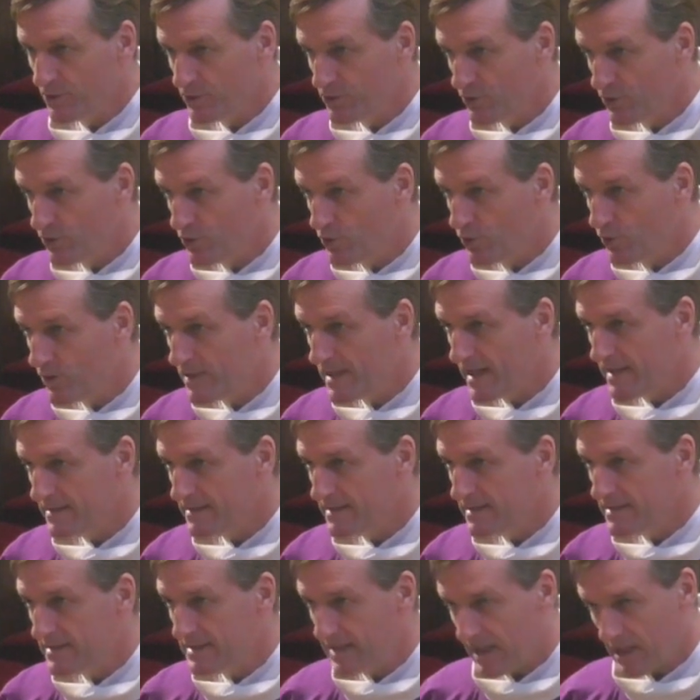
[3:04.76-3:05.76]
notre
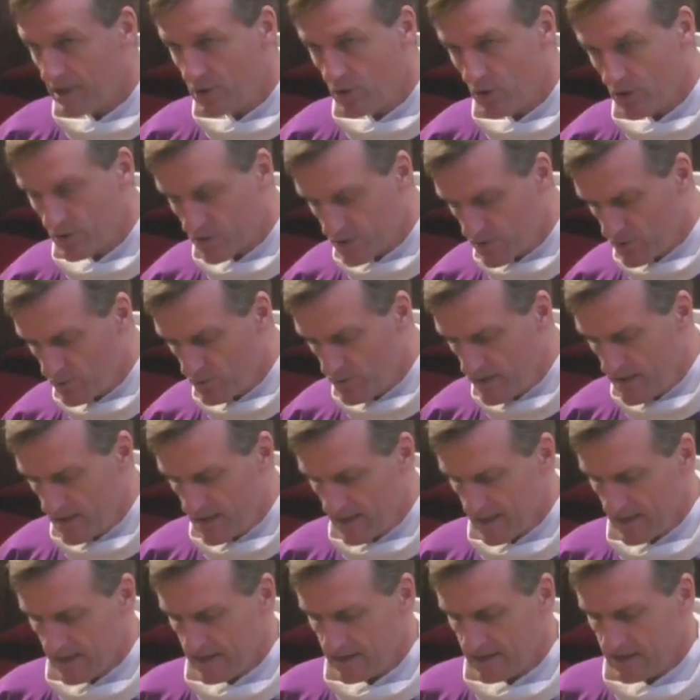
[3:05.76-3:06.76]
Goliath intérieur, celui
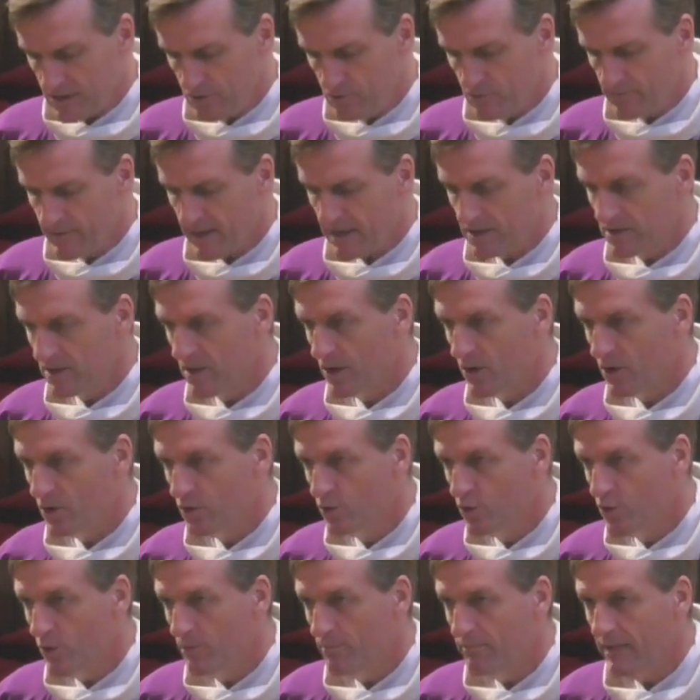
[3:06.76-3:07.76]
qui nous mène
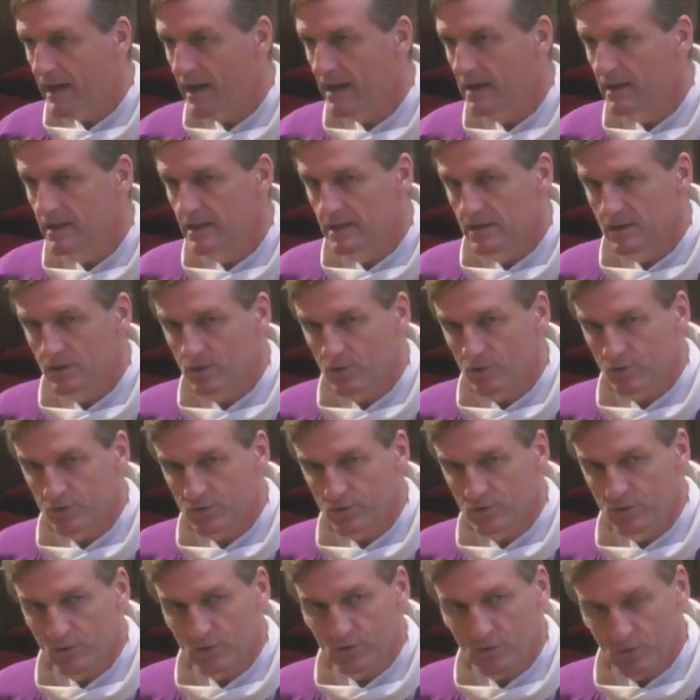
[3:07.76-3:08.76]
un combat
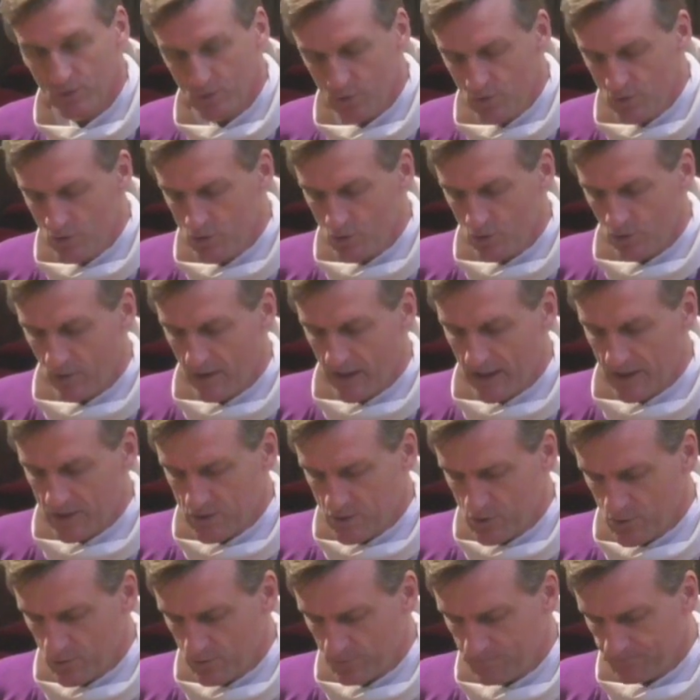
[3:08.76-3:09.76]
contre notre union à
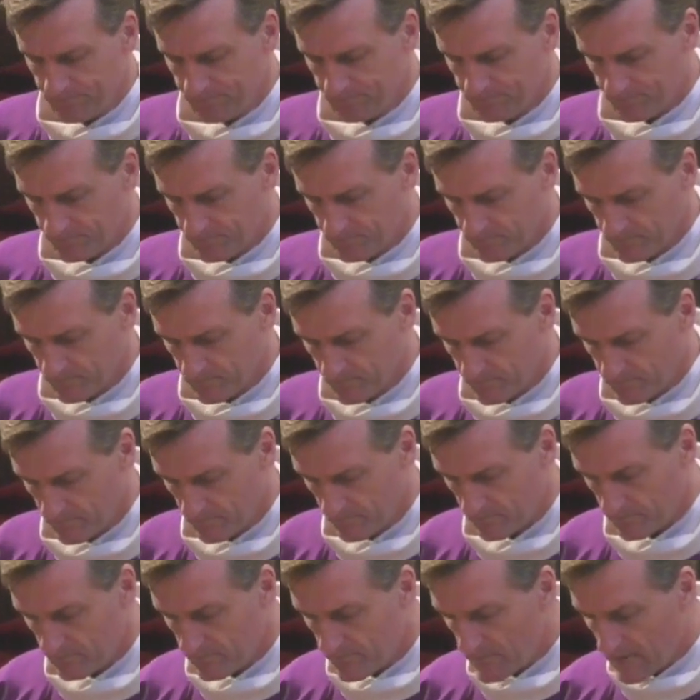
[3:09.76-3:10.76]
Dieu.
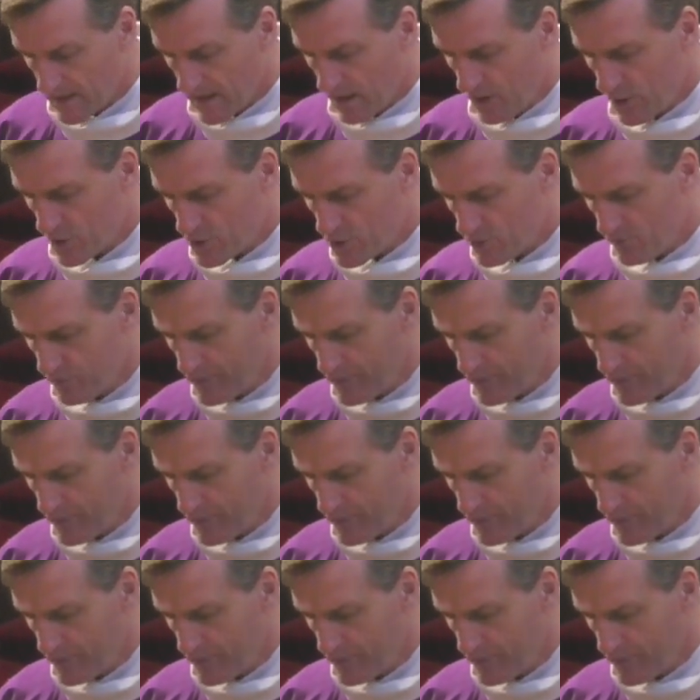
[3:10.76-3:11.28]
Alors je